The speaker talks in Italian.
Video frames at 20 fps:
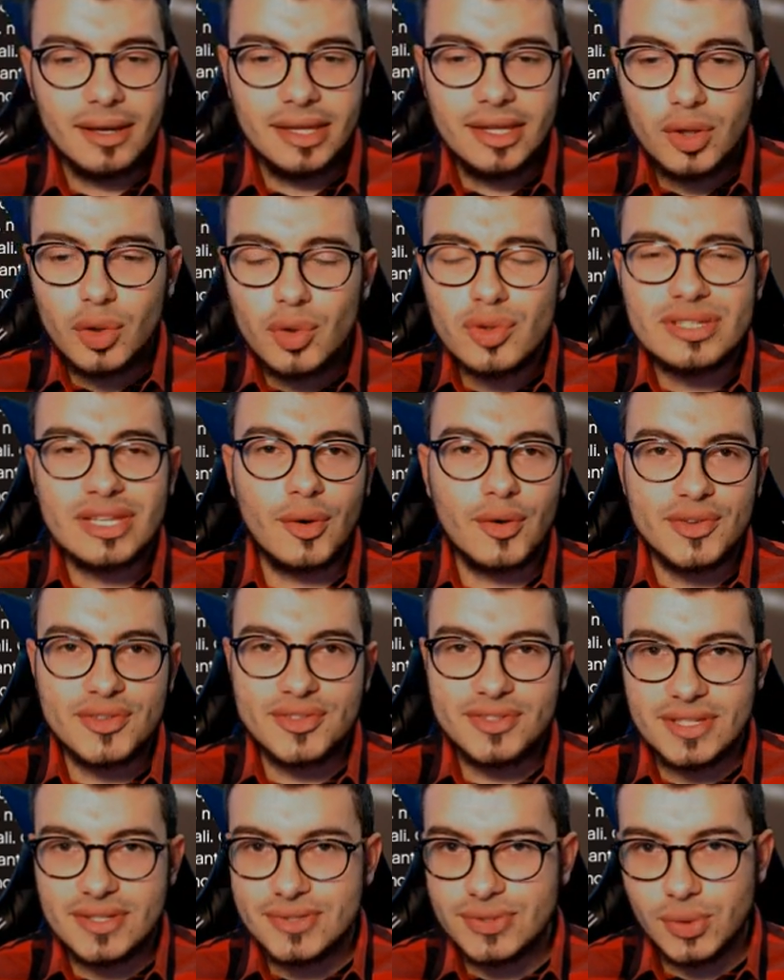in cosa
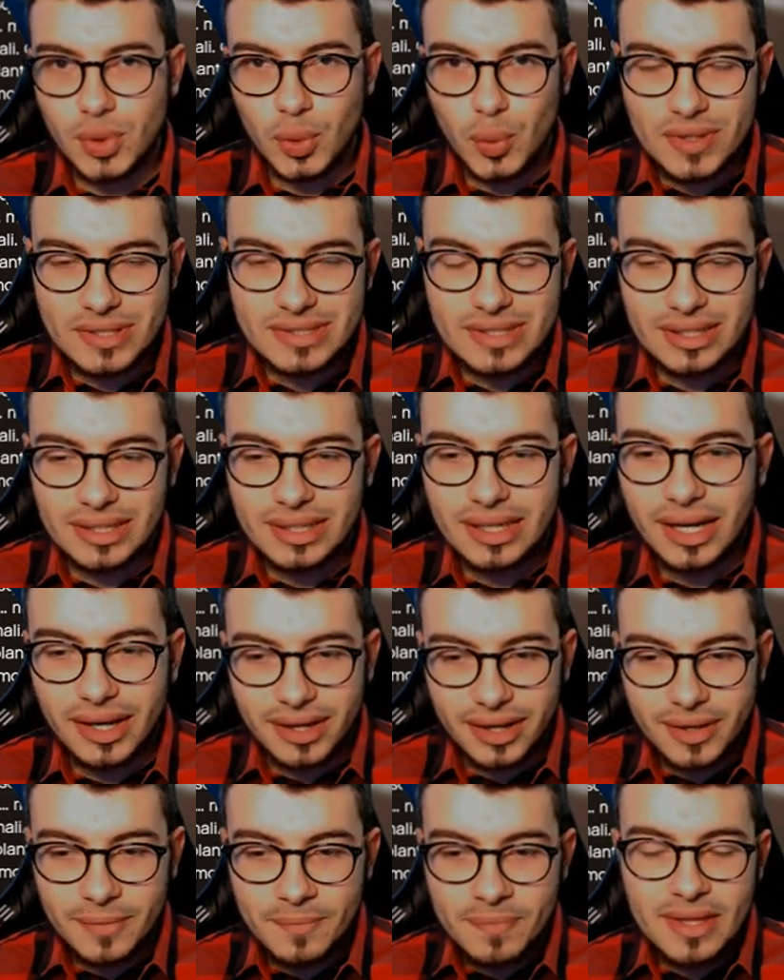consistono queste
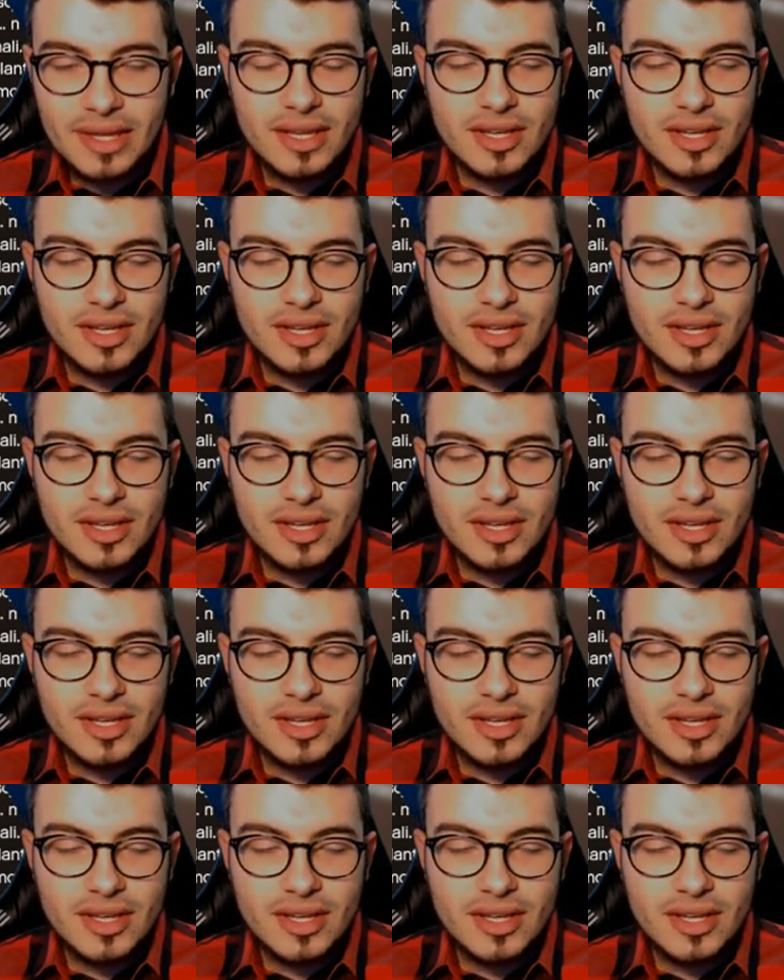gare.